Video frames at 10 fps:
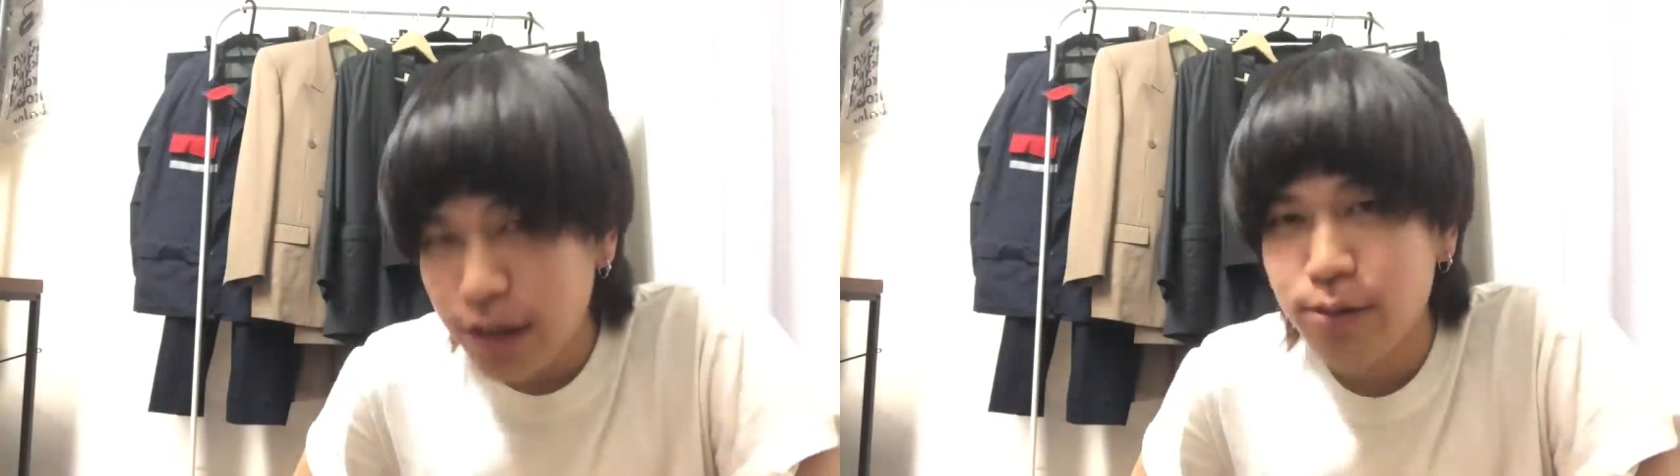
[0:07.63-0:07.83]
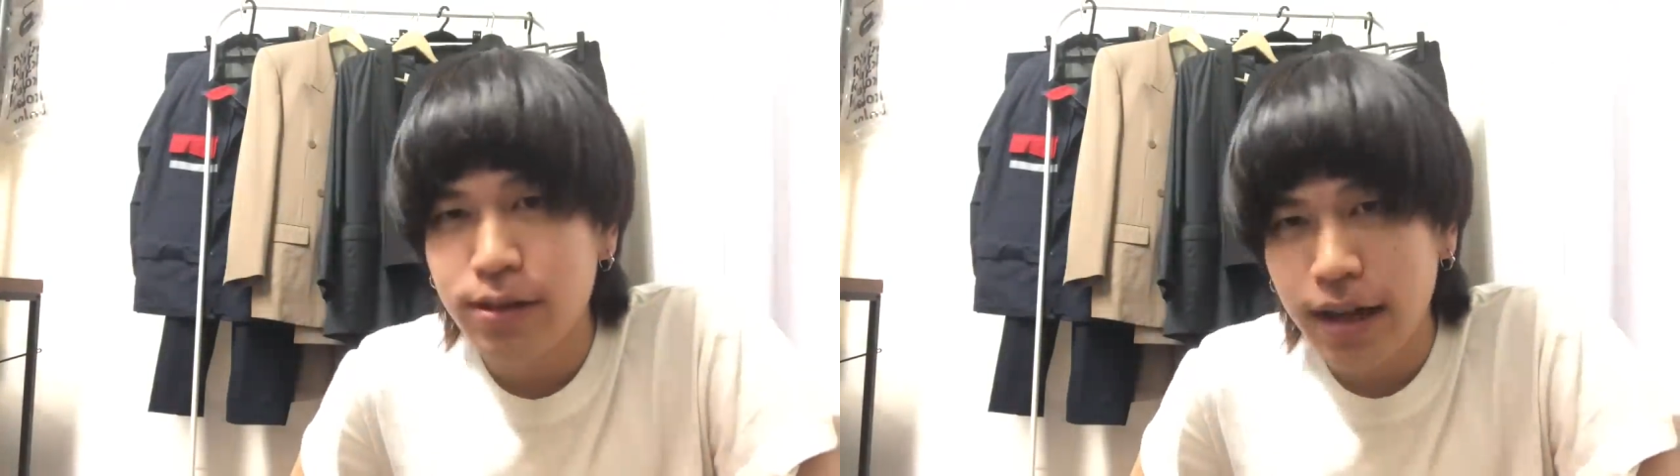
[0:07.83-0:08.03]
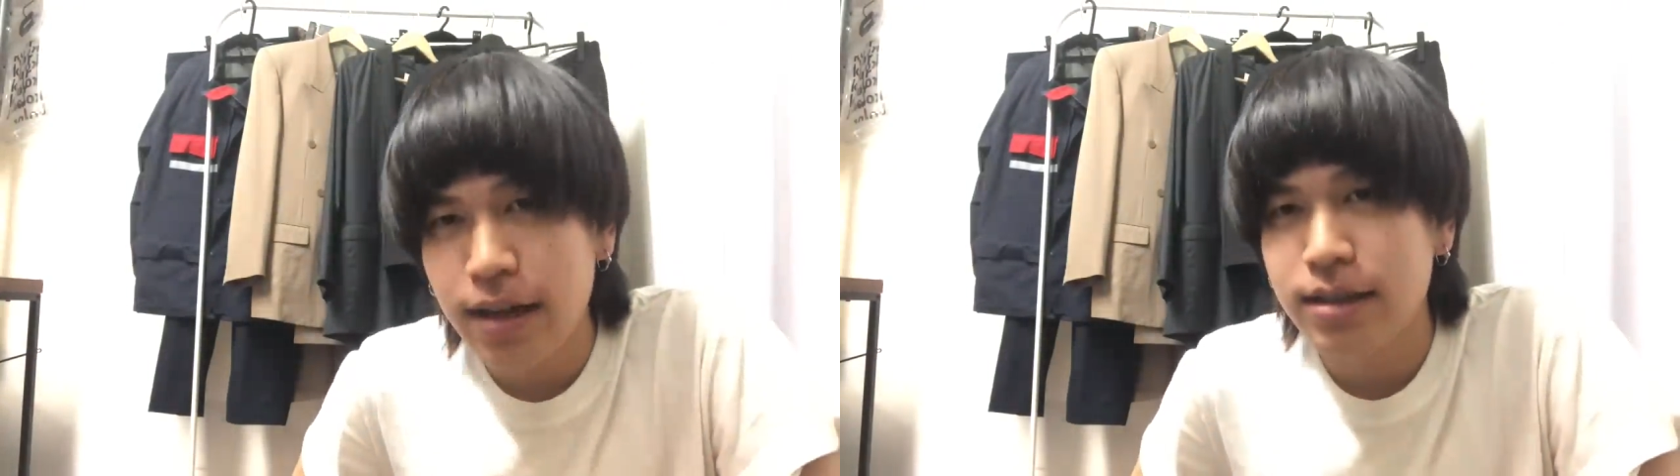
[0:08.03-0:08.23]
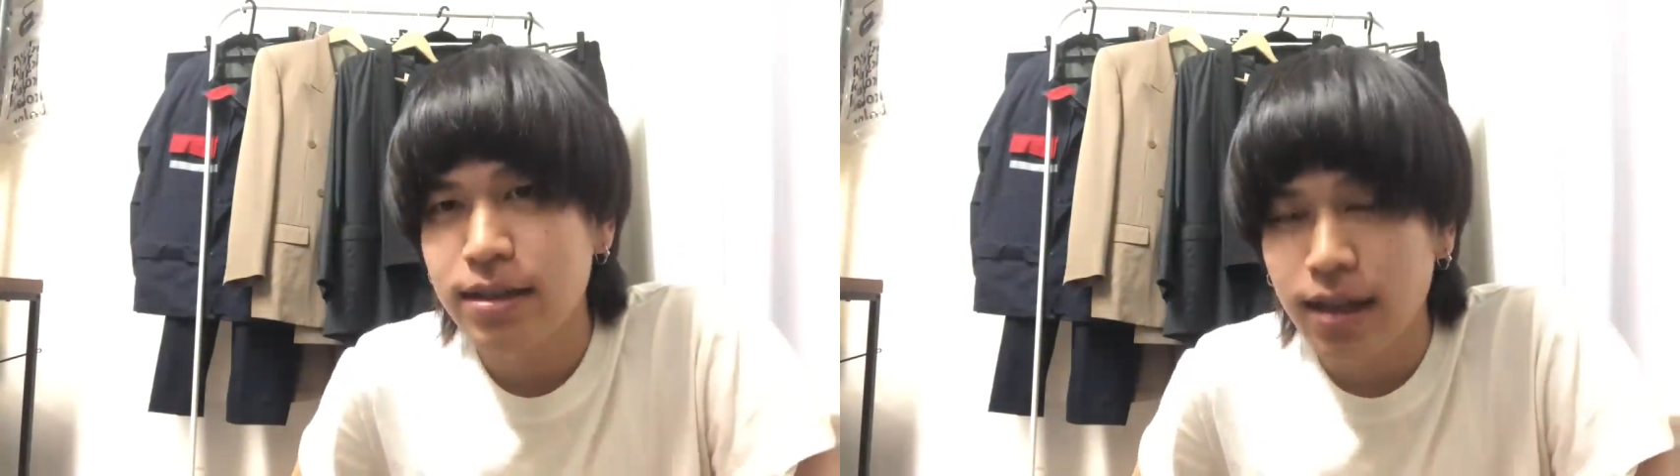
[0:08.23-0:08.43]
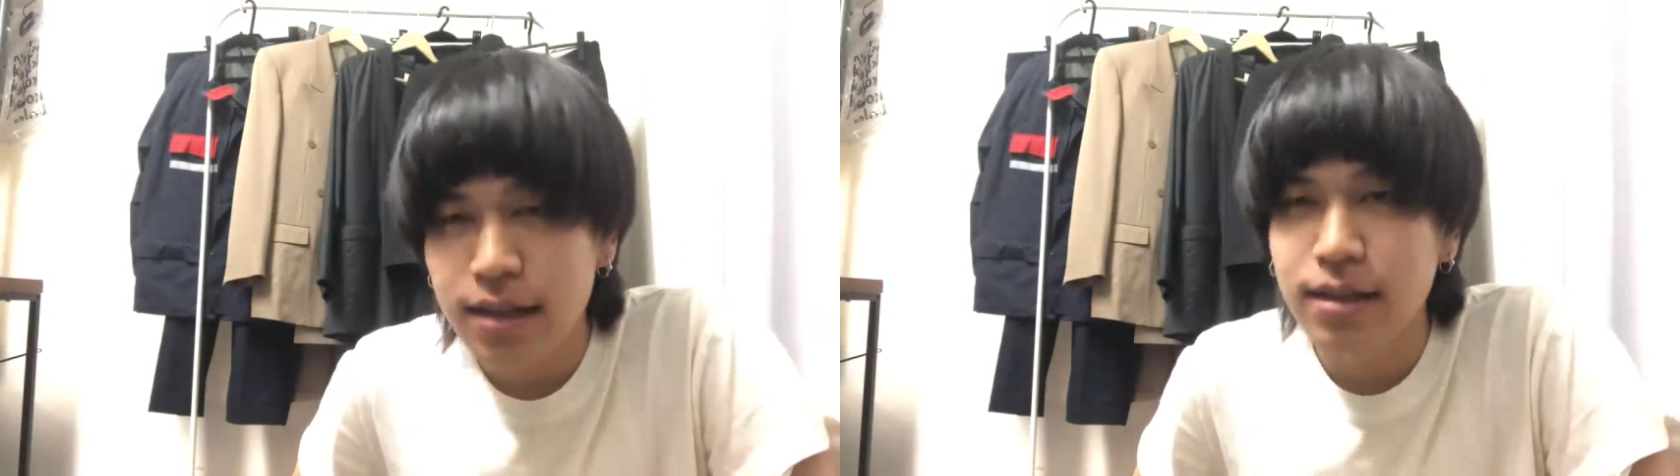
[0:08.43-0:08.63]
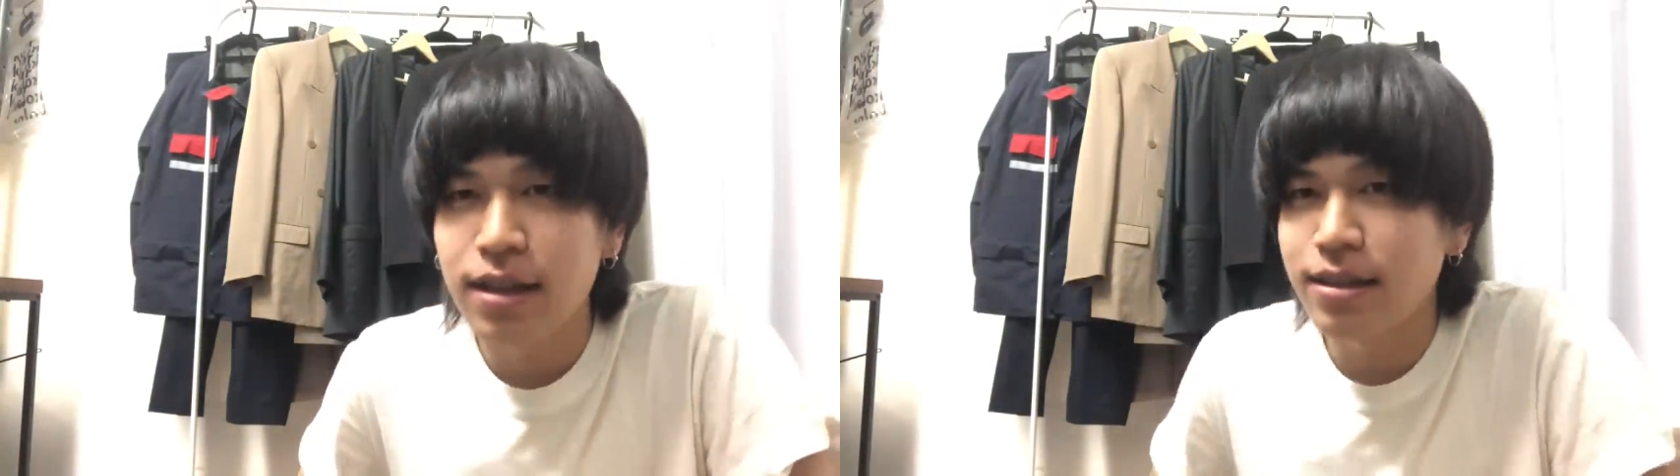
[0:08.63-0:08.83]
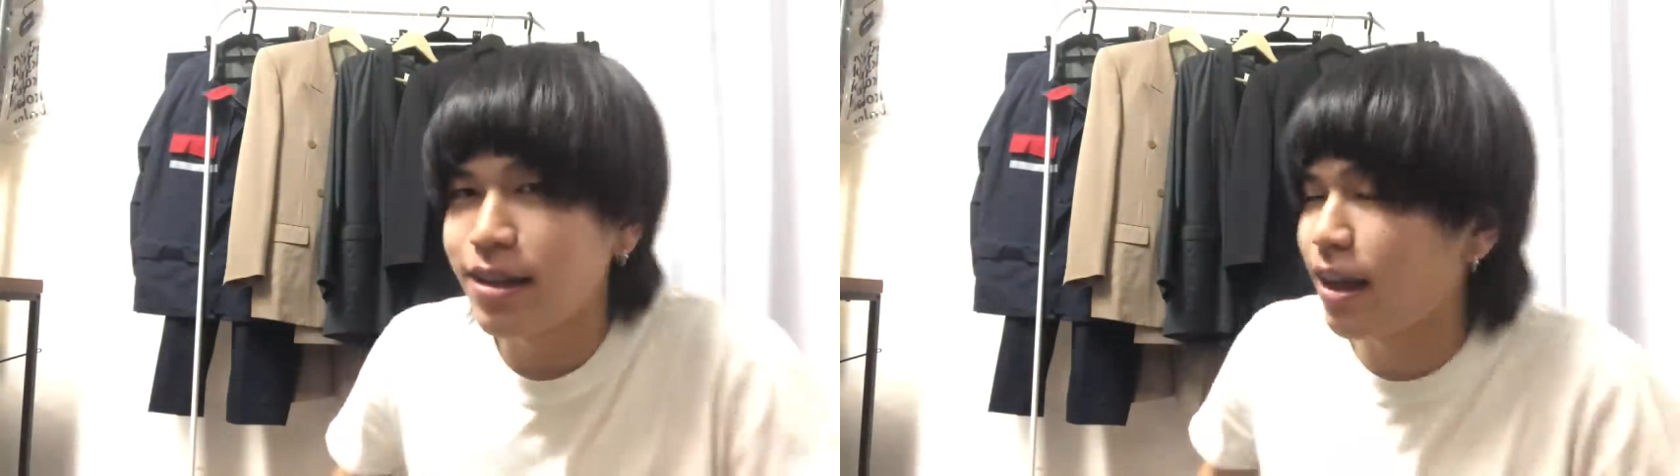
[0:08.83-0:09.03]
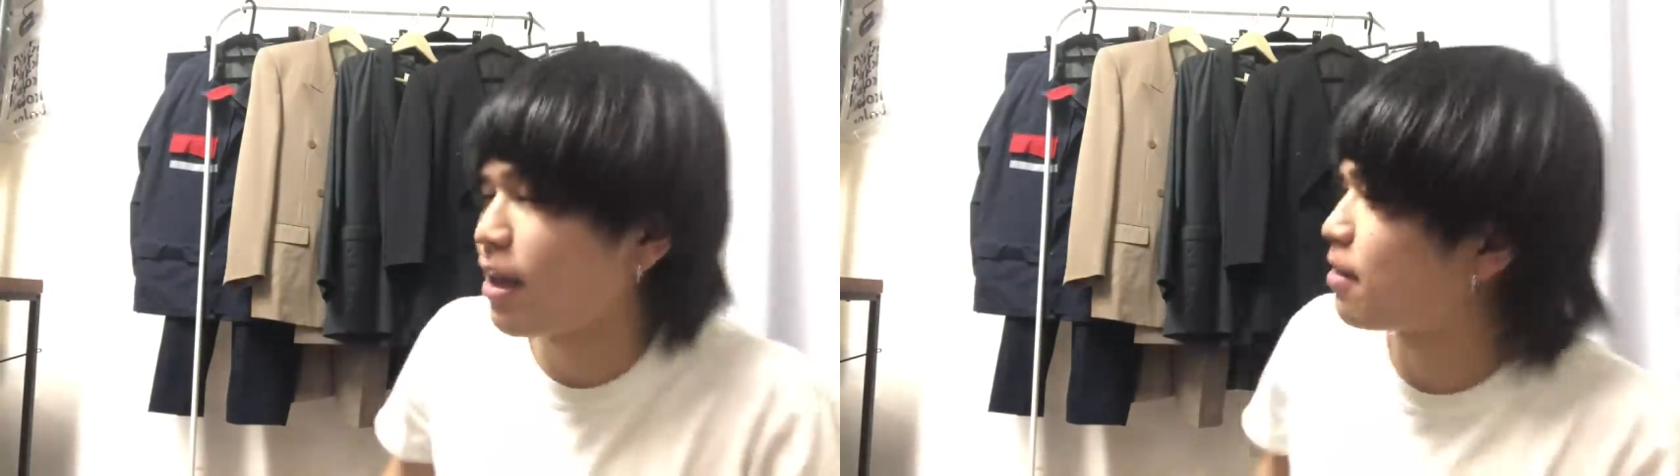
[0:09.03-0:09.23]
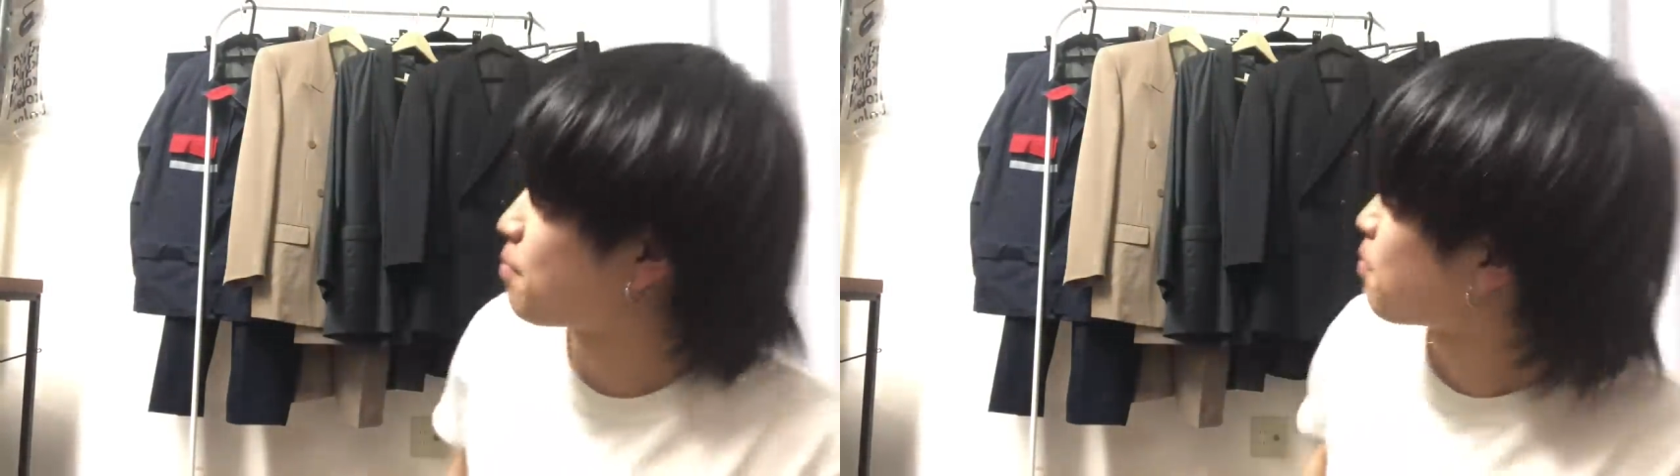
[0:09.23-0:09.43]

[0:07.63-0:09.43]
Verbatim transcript: の第3弾で